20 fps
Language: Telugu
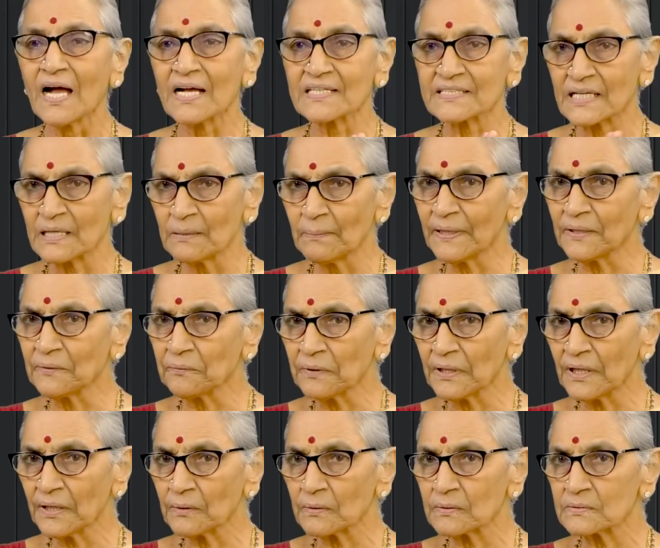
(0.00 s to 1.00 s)
ఆ
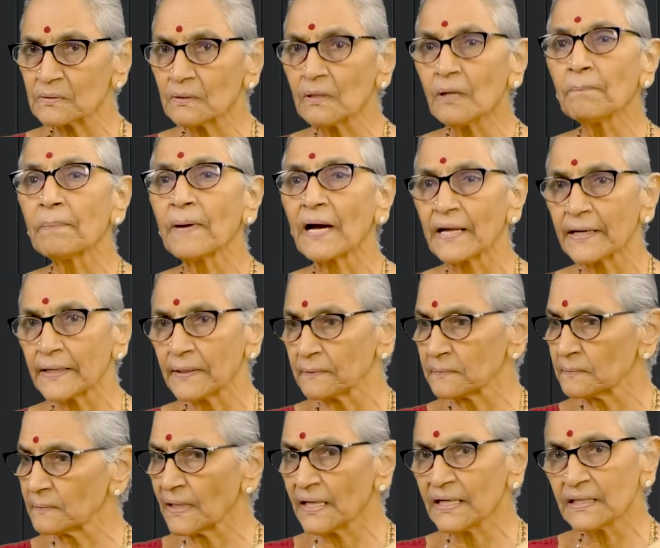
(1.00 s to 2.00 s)
సరిపెట్టుకునే రోజుల్లో
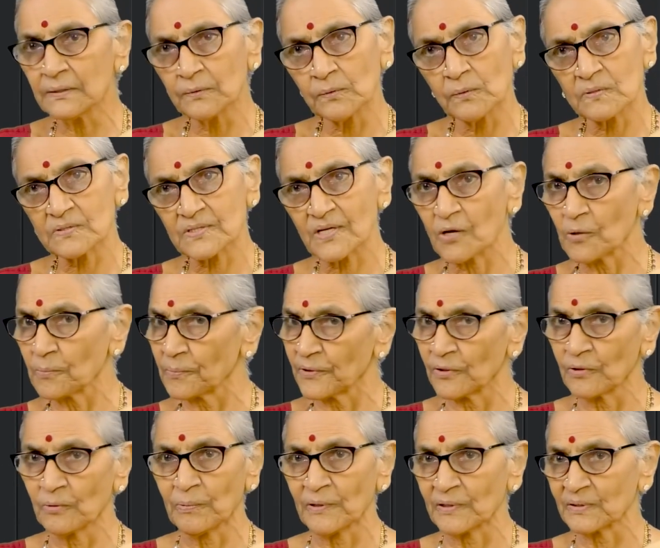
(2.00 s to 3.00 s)
పారేయకుండా ఇది ఇంకోసారి
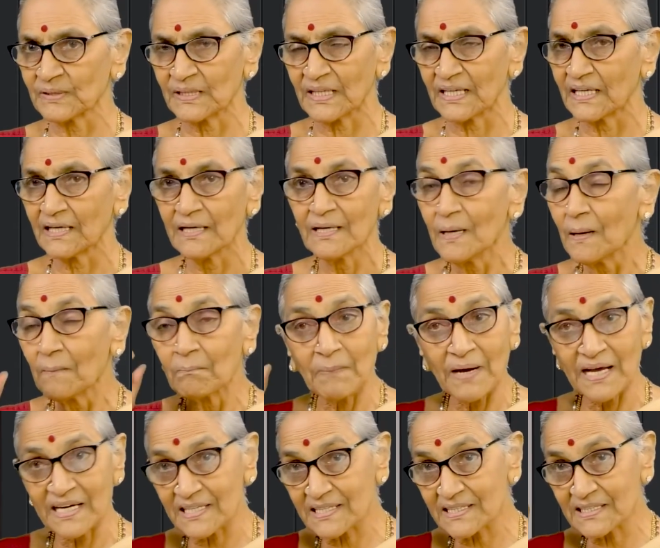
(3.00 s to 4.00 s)
ఉపయోగపడుతుందని
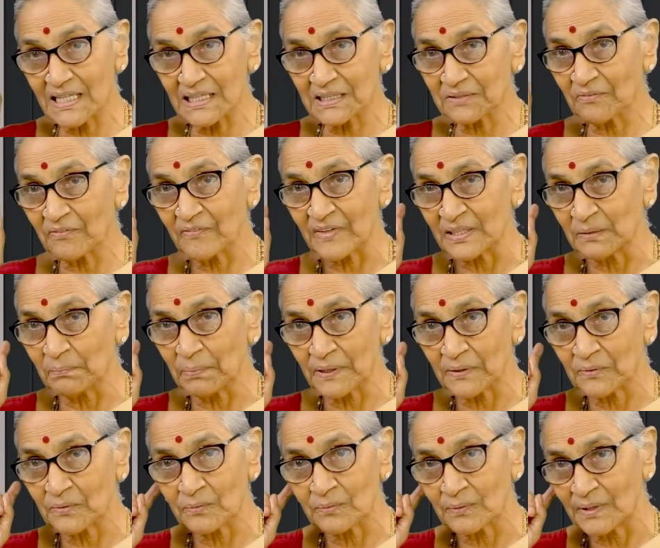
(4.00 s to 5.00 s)
మనస్తత్వం మరి
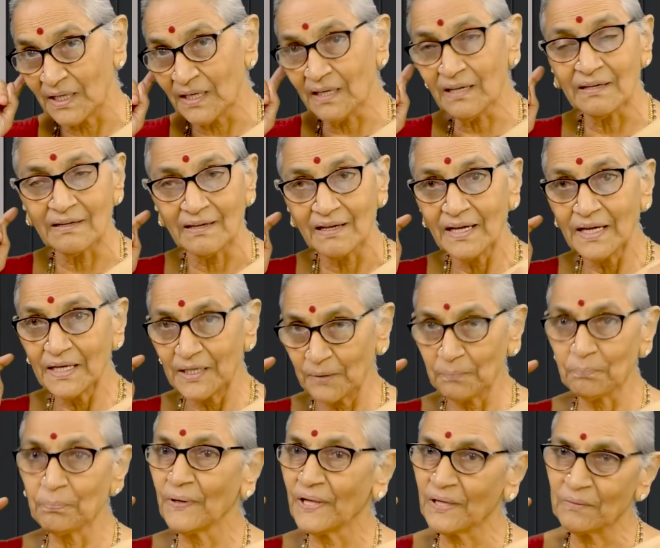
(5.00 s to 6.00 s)
పెట్టుకుని
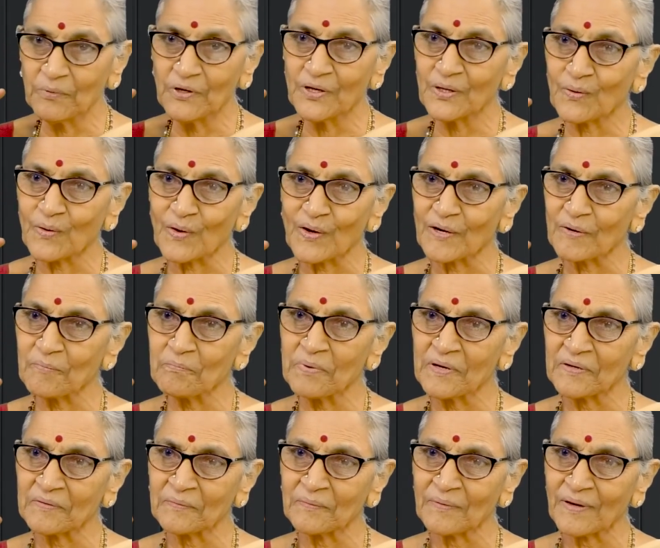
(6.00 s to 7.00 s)
ఇప్పుడేమో ఈ కొనడం
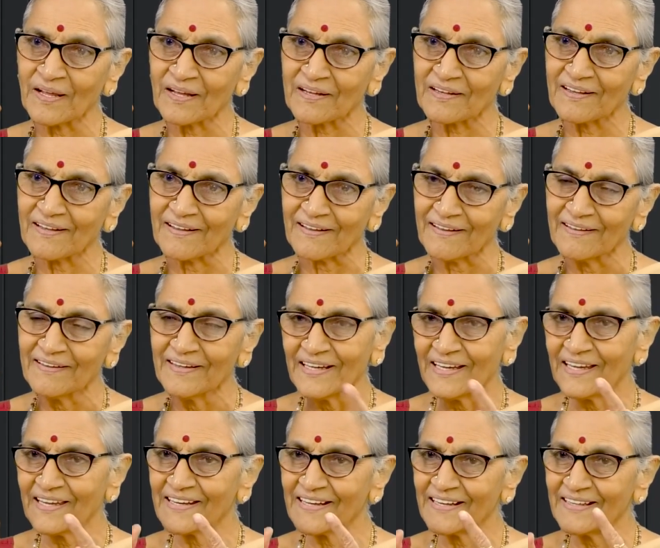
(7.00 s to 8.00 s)
పెట్టుకున్నాక
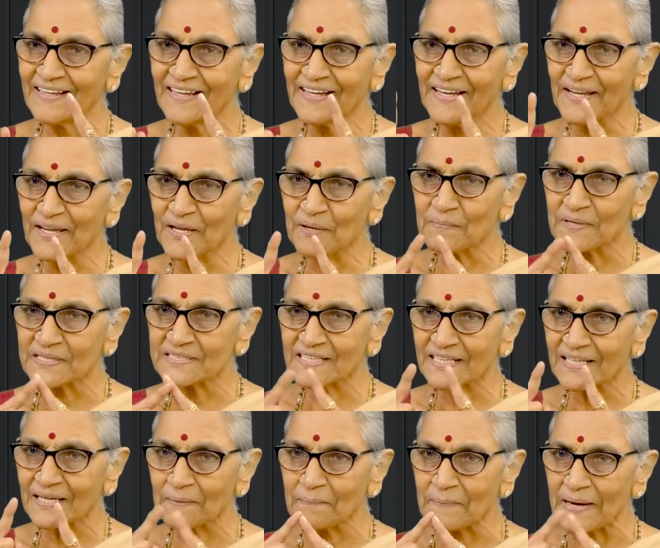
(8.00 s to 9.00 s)
ఈ రెండింటికి మధ్య
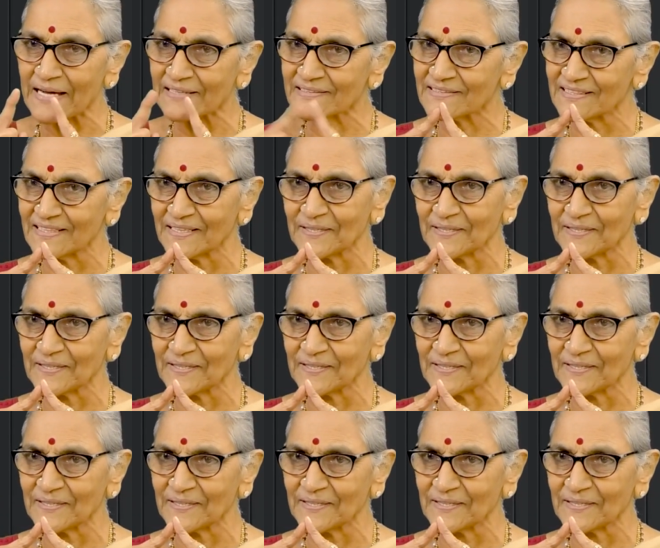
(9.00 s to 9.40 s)
అక్కడ మ్యాచ్